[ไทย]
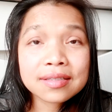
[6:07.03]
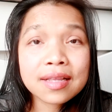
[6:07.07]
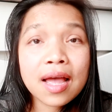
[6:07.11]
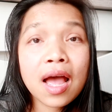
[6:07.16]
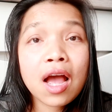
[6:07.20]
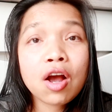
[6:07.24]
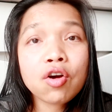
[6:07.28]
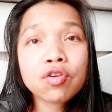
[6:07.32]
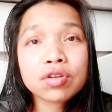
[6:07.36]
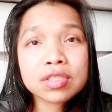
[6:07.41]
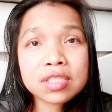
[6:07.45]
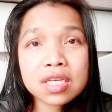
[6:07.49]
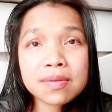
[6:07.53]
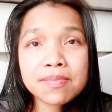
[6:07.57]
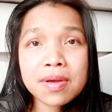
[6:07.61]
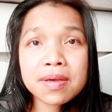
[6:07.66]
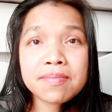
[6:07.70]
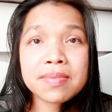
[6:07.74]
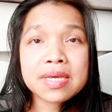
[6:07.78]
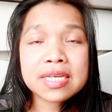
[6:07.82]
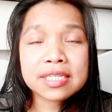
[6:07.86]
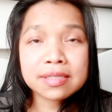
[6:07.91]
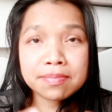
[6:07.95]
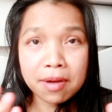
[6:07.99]
ถ้าคนที่
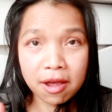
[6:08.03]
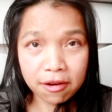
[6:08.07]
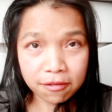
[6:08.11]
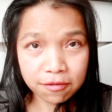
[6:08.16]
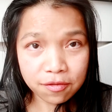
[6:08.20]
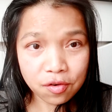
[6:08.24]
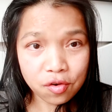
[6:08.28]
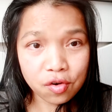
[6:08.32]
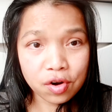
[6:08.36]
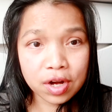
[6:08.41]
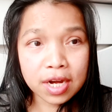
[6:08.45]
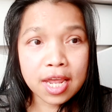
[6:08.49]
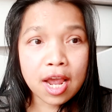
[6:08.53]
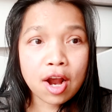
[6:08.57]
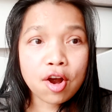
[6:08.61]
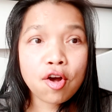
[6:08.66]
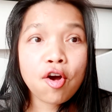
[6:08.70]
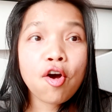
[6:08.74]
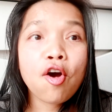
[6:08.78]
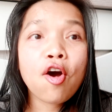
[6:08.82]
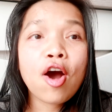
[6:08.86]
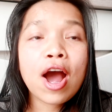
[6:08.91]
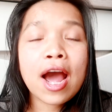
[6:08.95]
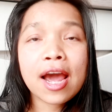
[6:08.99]
ไม่มีสมาร์ทโฟนเนี่ย
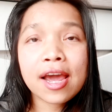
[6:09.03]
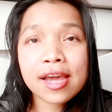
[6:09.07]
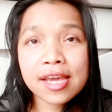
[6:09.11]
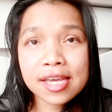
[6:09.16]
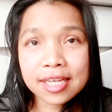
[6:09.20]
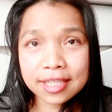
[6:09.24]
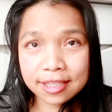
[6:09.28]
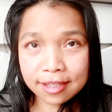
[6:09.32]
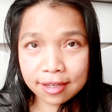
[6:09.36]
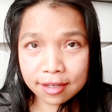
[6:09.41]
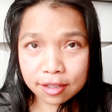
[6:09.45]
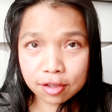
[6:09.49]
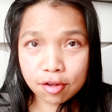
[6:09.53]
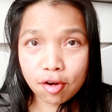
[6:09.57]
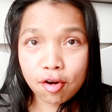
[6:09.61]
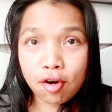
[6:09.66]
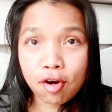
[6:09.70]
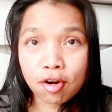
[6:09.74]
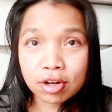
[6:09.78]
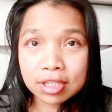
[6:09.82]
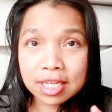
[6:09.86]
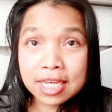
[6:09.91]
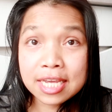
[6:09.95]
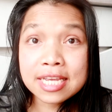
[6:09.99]
ก็ให้ติดต่อ
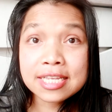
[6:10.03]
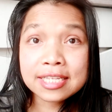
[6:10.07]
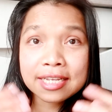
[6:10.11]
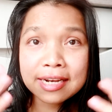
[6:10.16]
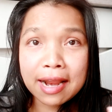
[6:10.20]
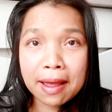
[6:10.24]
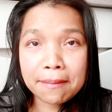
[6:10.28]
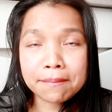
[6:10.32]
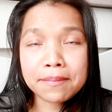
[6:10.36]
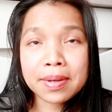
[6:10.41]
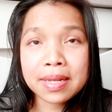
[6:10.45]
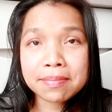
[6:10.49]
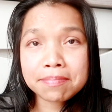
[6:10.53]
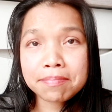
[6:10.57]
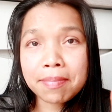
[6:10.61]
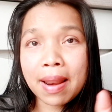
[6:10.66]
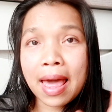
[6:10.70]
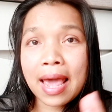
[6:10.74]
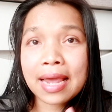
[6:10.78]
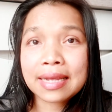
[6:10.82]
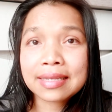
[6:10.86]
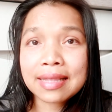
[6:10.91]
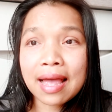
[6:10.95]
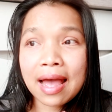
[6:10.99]
ที่สนามบินป
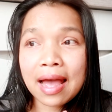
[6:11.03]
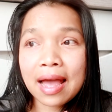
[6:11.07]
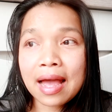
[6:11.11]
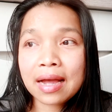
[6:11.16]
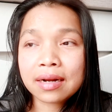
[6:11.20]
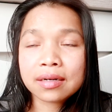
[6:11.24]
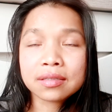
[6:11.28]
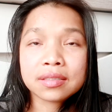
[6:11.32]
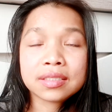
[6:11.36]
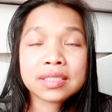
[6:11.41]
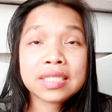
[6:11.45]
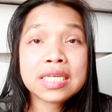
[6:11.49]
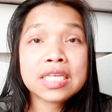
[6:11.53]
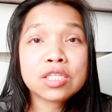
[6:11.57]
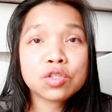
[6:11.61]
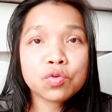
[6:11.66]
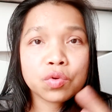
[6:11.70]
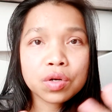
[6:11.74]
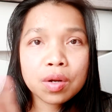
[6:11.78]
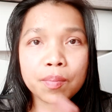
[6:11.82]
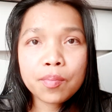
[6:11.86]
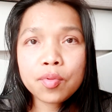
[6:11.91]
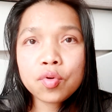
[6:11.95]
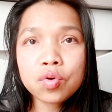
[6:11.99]
ลายทางที่สุ
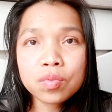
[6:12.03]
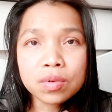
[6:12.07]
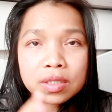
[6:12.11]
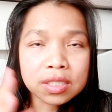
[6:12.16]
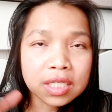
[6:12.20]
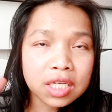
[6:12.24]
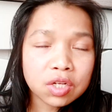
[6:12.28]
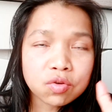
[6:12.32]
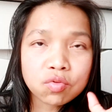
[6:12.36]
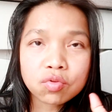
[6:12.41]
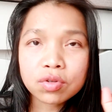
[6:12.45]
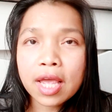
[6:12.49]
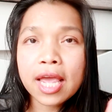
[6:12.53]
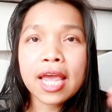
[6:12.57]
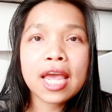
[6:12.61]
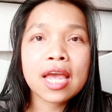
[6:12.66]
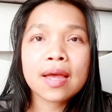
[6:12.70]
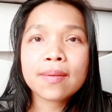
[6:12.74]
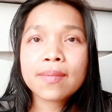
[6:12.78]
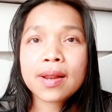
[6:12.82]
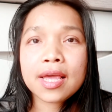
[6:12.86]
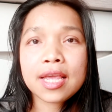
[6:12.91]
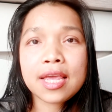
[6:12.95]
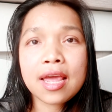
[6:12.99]
วรรณภูมิหรือที่กรุงเท
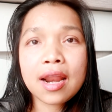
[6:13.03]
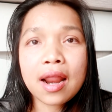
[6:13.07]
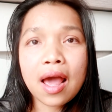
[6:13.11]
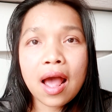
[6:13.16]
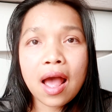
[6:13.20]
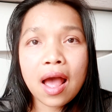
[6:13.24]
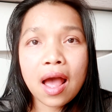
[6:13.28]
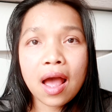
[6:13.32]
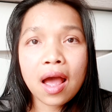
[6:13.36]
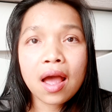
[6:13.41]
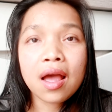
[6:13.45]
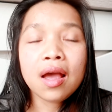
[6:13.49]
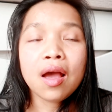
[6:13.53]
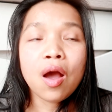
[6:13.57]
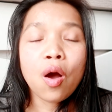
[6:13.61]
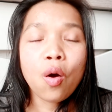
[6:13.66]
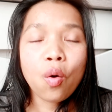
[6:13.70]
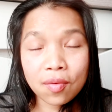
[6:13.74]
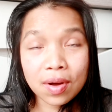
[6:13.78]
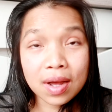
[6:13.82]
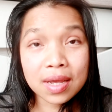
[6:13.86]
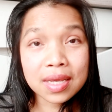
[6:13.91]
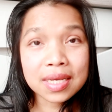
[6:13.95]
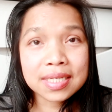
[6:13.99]
พอะไรเงี้ยนะคะ
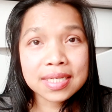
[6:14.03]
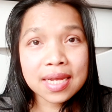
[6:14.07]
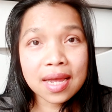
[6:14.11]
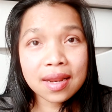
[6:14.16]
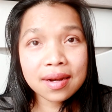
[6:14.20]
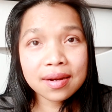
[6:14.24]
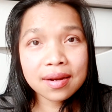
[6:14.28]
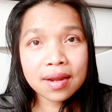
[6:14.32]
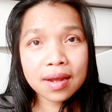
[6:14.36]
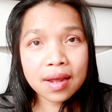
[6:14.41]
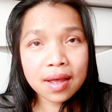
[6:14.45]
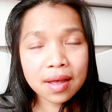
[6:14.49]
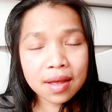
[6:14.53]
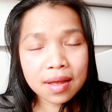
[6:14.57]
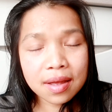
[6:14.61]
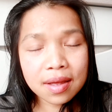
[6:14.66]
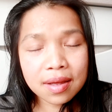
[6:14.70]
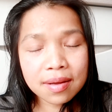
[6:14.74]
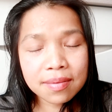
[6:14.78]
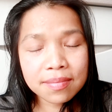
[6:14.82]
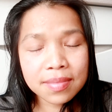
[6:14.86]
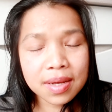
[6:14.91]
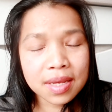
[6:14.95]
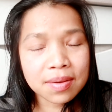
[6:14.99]
ว่าอีฉันนะคะ
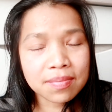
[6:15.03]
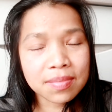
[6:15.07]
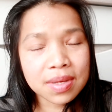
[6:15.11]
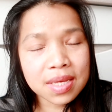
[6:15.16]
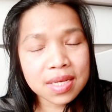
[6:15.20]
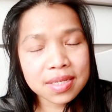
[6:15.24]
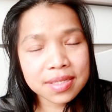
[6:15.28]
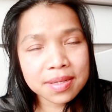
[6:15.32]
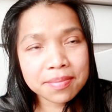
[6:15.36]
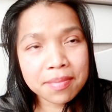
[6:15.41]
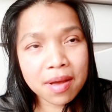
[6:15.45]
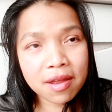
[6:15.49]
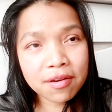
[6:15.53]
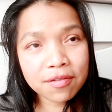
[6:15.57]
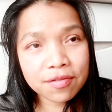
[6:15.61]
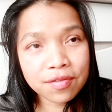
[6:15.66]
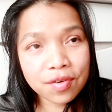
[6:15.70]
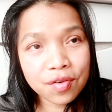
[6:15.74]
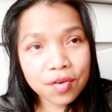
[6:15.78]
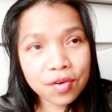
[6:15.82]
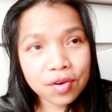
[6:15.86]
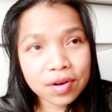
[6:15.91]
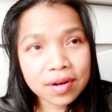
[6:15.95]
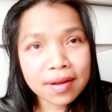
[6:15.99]
ไม่มีสมาร์ทโฟ
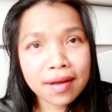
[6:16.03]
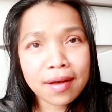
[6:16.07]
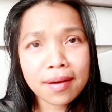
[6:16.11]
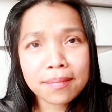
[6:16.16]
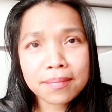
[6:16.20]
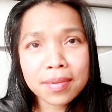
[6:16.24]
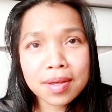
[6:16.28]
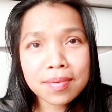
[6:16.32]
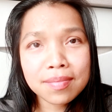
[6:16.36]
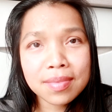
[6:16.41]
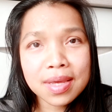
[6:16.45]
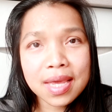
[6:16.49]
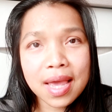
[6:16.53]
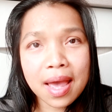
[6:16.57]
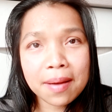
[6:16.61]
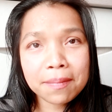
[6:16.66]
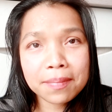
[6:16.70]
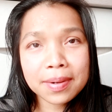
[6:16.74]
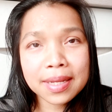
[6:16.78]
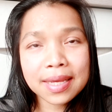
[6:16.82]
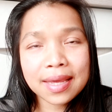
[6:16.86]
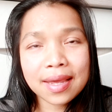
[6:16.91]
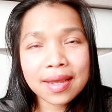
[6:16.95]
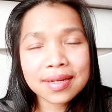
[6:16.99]
นค่ะไม่มีแอ
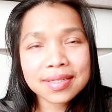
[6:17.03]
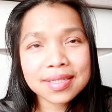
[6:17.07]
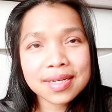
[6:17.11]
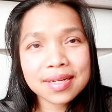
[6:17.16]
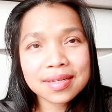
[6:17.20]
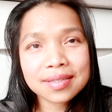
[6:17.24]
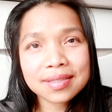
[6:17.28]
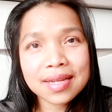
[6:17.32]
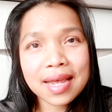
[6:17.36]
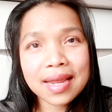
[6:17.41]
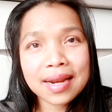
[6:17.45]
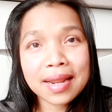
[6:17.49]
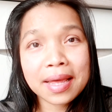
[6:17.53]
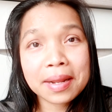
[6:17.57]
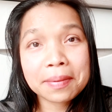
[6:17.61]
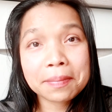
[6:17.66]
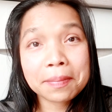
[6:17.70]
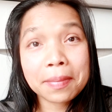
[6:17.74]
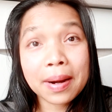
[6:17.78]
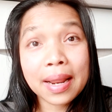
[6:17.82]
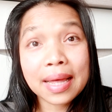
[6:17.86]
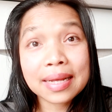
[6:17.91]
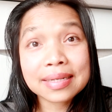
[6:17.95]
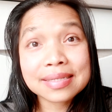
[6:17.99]
ปพลิเคชัน Thailand
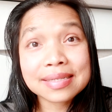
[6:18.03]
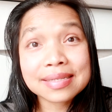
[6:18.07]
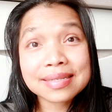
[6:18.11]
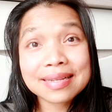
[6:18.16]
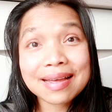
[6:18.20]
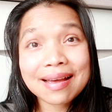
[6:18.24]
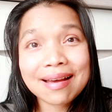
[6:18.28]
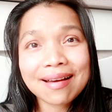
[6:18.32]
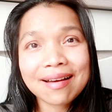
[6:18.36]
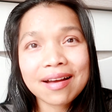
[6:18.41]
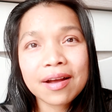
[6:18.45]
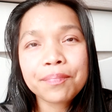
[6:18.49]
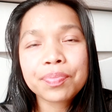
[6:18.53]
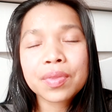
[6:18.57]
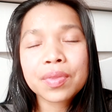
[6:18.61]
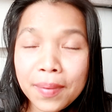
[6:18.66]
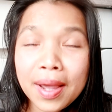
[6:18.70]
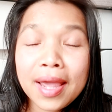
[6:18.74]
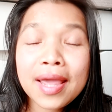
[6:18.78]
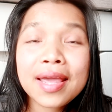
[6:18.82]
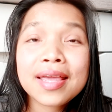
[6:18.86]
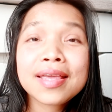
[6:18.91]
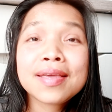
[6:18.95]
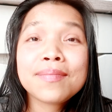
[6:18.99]
Plus นะคะ
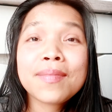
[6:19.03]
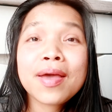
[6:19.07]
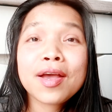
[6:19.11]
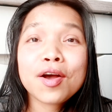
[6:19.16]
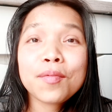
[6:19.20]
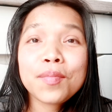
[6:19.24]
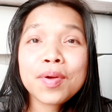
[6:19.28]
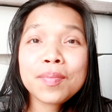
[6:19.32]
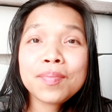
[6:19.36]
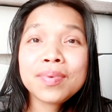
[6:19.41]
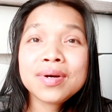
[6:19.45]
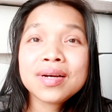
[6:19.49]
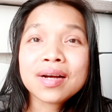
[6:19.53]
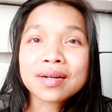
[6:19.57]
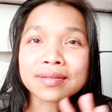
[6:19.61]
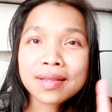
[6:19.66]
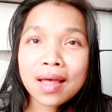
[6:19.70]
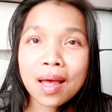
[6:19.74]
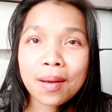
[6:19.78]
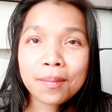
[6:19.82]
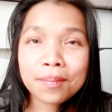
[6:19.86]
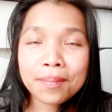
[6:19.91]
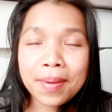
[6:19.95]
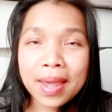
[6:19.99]
ในอีเมลก็ไปเผือก
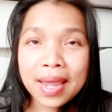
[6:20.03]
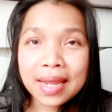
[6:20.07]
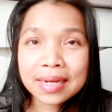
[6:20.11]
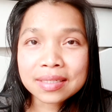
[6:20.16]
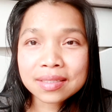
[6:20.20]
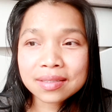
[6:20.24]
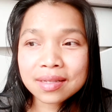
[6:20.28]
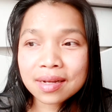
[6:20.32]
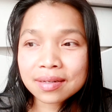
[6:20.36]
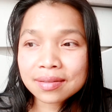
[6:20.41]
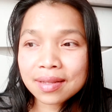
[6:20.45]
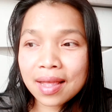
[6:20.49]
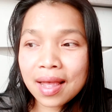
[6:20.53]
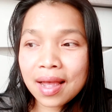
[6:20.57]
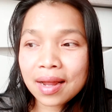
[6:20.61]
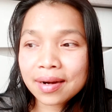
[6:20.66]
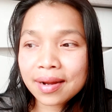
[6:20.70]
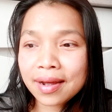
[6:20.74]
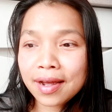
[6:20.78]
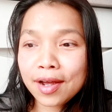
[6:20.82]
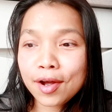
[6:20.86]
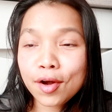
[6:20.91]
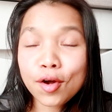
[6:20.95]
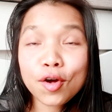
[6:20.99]
ตามเพจต่า
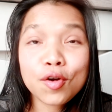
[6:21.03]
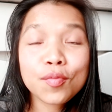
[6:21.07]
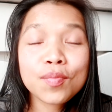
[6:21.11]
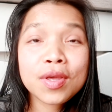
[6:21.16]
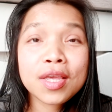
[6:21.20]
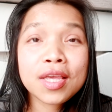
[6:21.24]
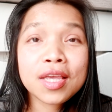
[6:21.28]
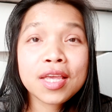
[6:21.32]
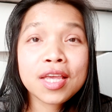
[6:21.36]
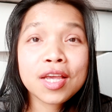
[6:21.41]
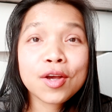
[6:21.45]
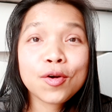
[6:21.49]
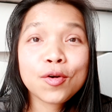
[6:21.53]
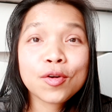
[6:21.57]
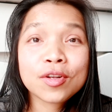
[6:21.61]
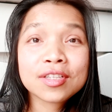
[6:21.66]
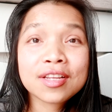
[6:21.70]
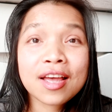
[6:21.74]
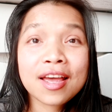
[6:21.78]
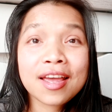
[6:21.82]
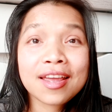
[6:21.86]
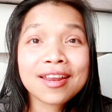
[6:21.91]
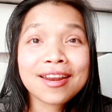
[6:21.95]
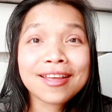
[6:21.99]
งๆนะคะก็มีคน
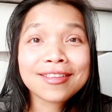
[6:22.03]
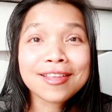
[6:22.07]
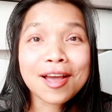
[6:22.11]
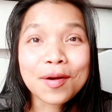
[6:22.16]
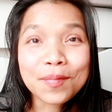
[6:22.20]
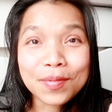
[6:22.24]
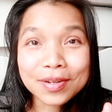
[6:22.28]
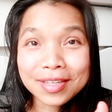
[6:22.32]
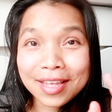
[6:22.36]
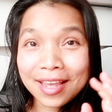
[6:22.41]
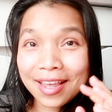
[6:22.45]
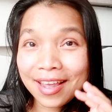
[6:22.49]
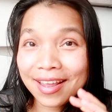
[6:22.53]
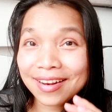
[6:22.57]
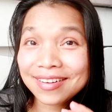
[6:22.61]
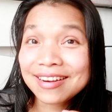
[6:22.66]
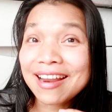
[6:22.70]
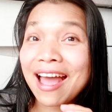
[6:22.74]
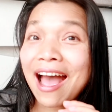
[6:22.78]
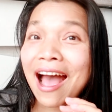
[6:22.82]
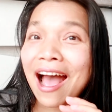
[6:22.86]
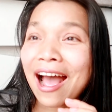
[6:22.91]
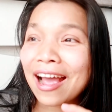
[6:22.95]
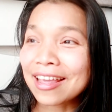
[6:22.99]
ไทยในต่างประเทศ
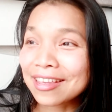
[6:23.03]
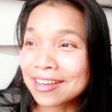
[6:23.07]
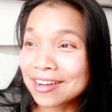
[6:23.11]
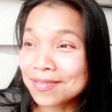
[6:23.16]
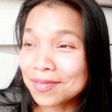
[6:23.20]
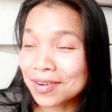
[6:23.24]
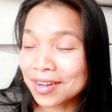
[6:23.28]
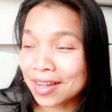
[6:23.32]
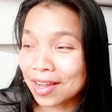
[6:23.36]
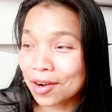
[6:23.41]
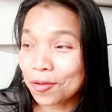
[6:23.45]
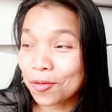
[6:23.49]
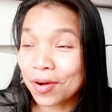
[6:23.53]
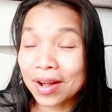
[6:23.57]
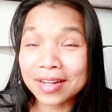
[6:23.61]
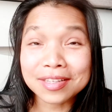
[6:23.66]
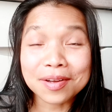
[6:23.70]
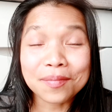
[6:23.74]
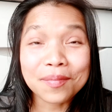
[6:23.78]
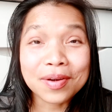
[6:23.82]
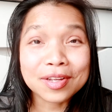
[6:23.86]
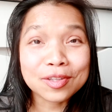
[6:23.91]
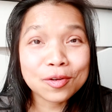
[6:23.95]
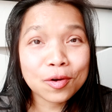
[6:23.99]
ด่าเยอะเหมือนกันว่า
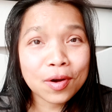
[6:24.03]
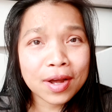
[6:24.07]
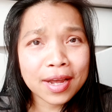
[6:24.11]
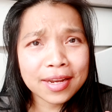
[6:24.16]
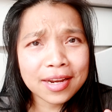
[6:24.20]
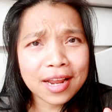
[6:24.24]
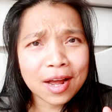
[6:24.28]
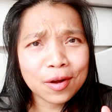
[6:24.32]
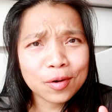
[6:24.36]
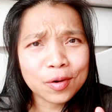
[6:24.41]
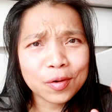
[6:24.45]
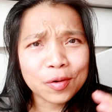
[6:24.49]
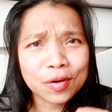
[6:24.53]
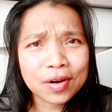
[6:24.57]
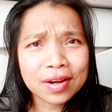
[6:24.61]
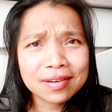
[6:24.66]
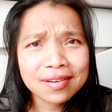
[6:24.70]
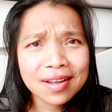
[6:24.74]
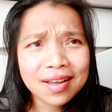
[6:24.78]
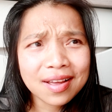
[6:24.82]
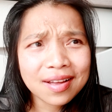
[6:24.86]
ทำไมต้องให้ดาวน์โหลด